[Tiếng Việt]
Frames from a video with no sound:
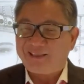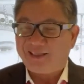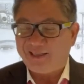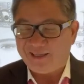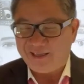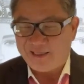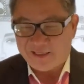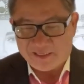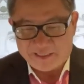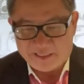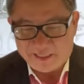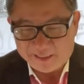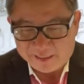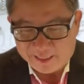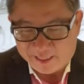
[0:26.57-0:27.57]
thì
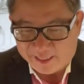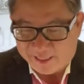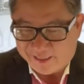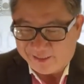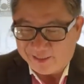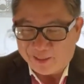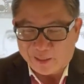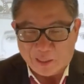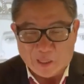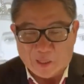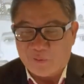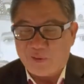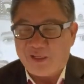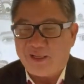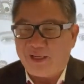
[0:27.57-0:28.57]
chuyện đời nó
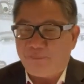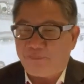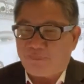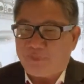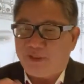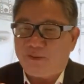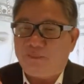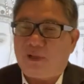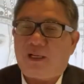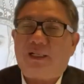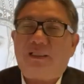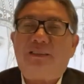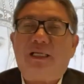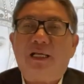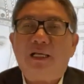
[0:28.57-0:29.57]
ngộ vậy đó nhưng mà
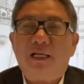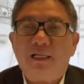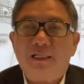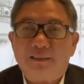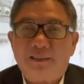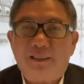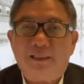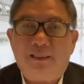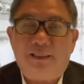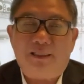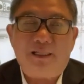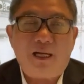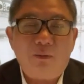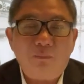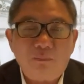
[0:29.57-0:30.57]
sẽ cái à,
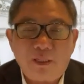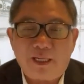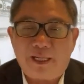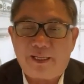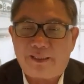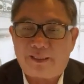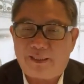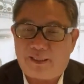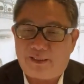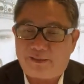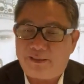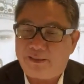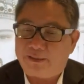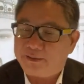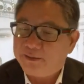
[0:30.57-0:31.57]
không có ai ngờ
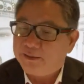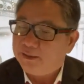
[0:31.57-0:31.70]
được